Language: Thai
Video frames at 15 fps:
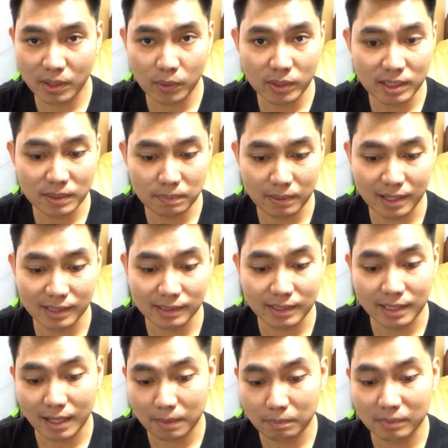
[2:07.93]
e g o i s
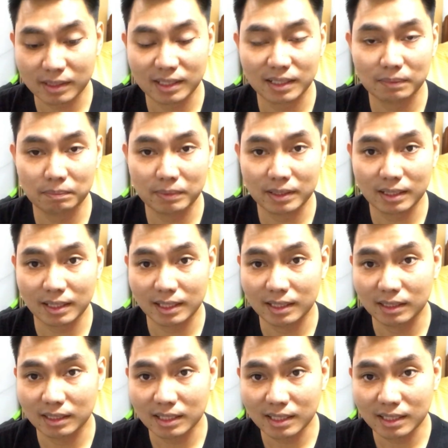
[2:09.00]
Platinum นะครับเป็นกลิ่น